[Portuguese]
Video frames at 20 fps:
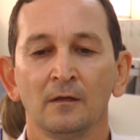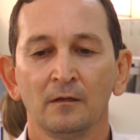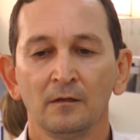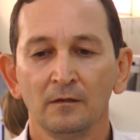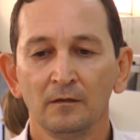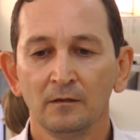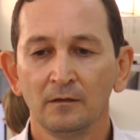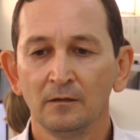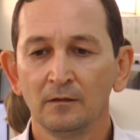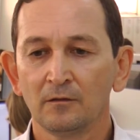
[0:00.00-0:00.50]

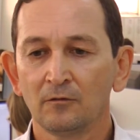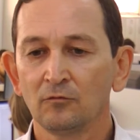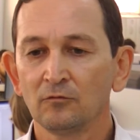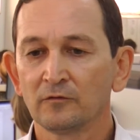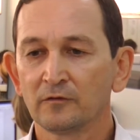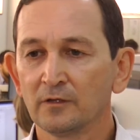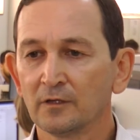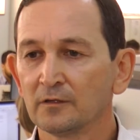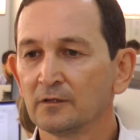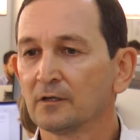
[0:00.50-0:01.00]
e
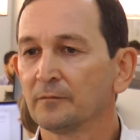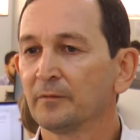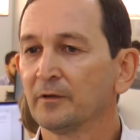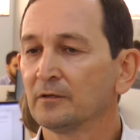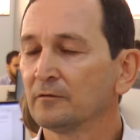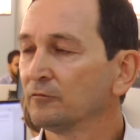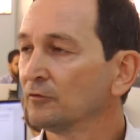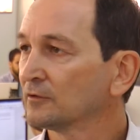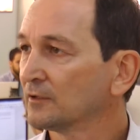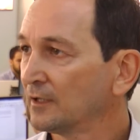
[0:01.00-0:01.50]
consiga de
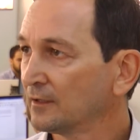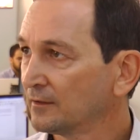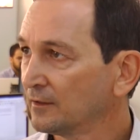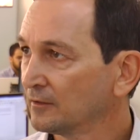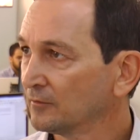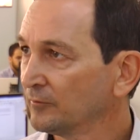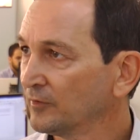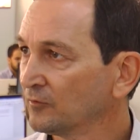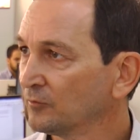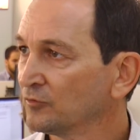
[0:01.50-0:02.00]
repente voltar até
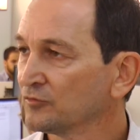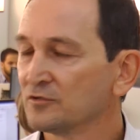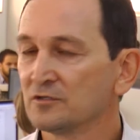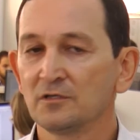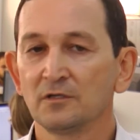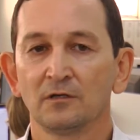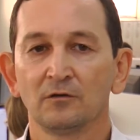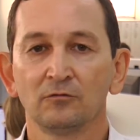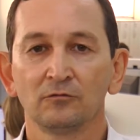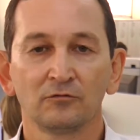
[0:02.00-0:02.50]
no mesmo
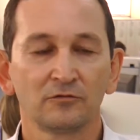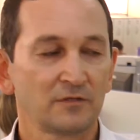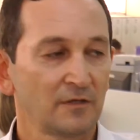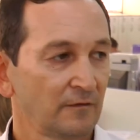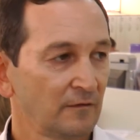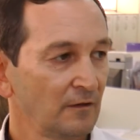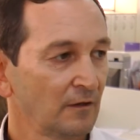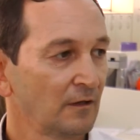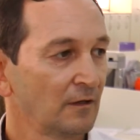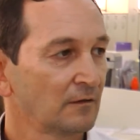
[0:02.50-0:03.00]
dia ou no dia
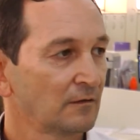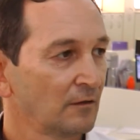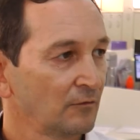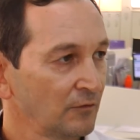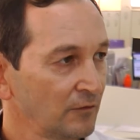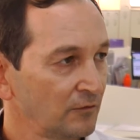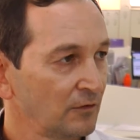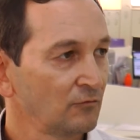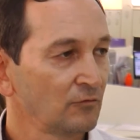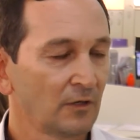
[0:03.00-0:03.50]
seguinte. Então
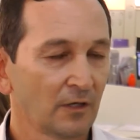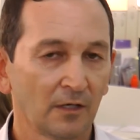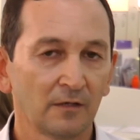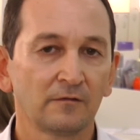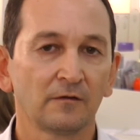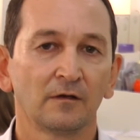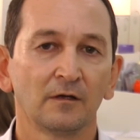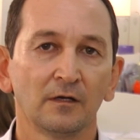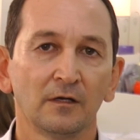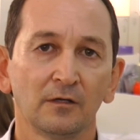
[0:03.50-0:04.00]
isso é um
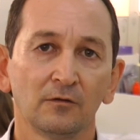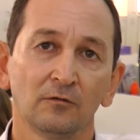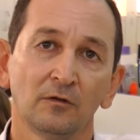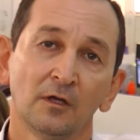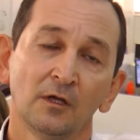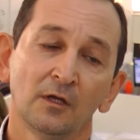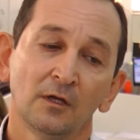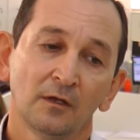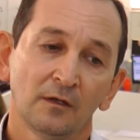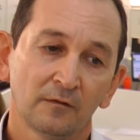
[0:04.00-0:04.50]
grande ganho,
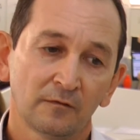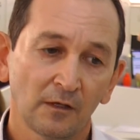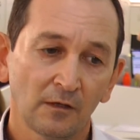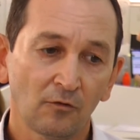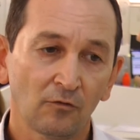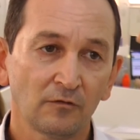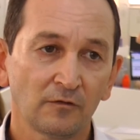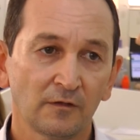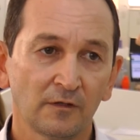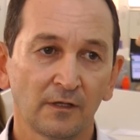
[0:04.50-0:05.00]
sem
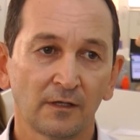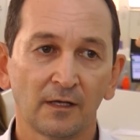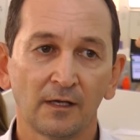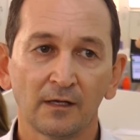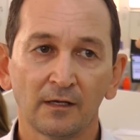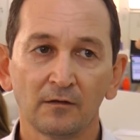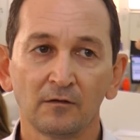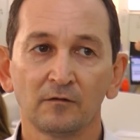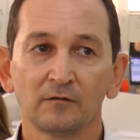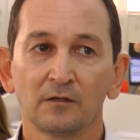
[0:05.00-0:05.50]

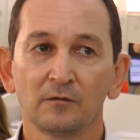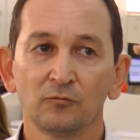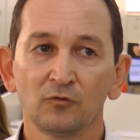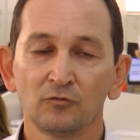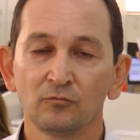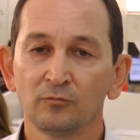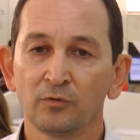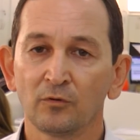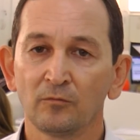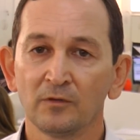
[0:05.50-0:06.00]
considerar que nós temos
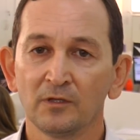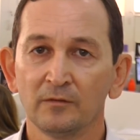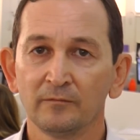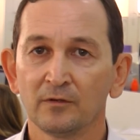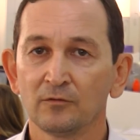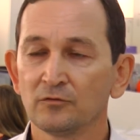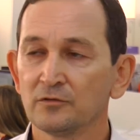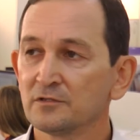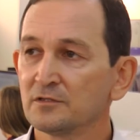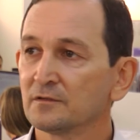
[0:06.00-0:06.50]
um
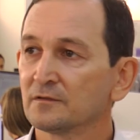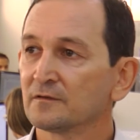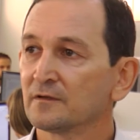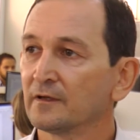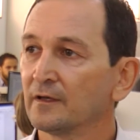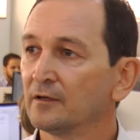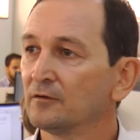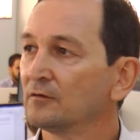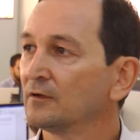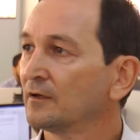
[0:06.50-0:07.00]
problema hoje
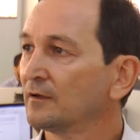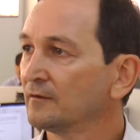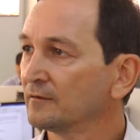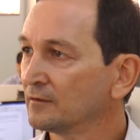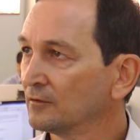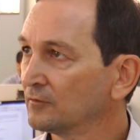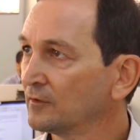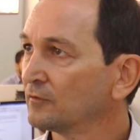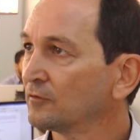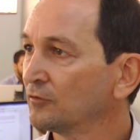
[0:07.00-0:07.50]
sério na
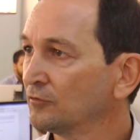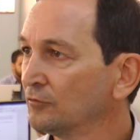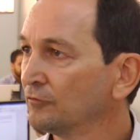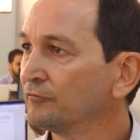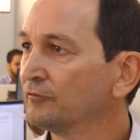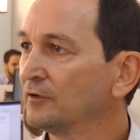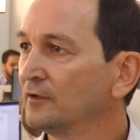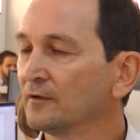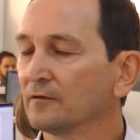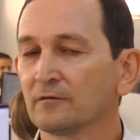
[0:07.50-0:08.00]
questão das
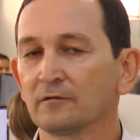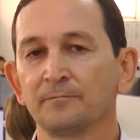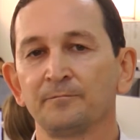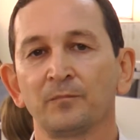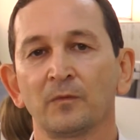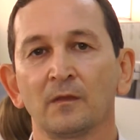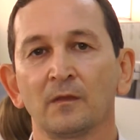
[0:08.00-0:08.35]
rodovias.